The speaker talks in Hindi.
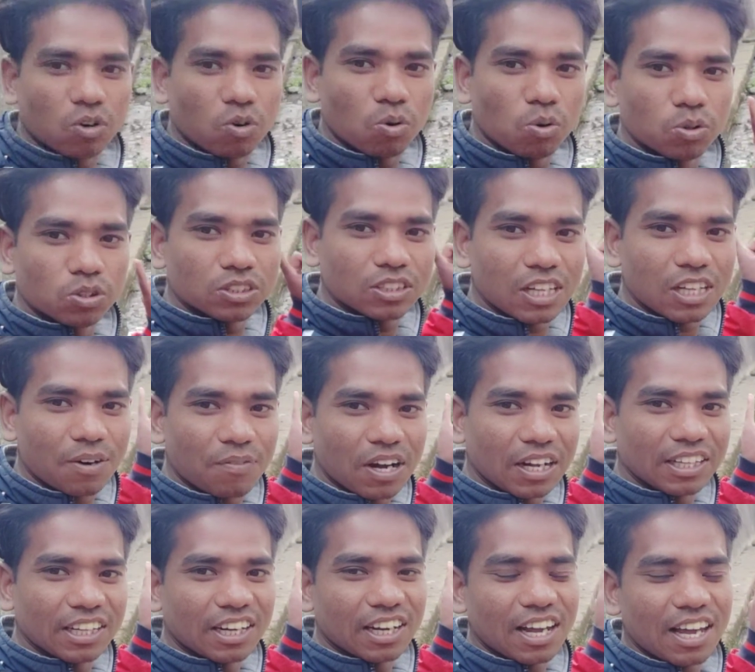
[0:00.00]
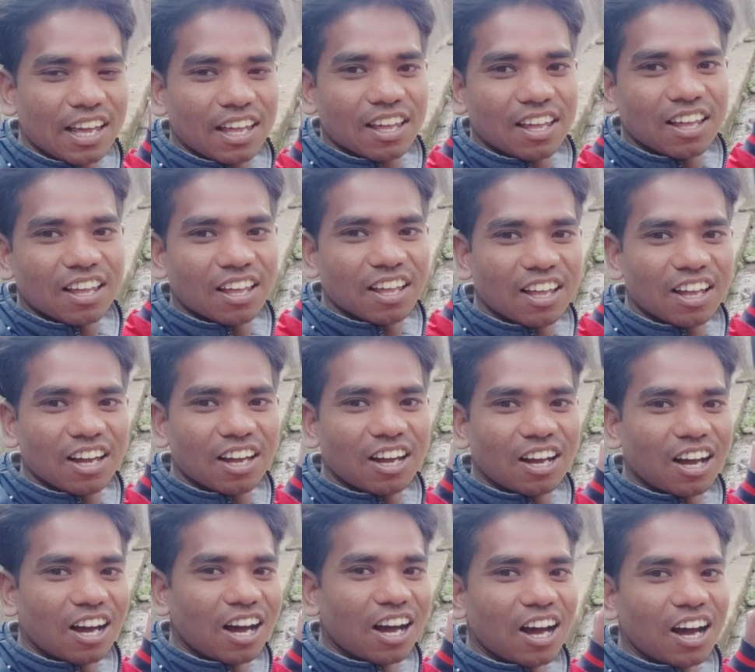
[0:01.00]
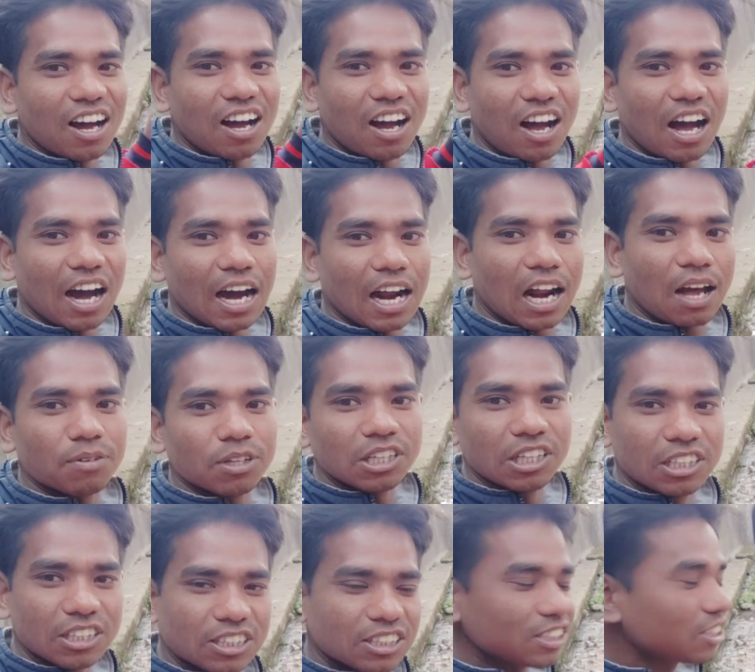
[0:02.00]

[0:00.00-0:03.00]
वो उस तरफ का दिख रहा है अगर आप इस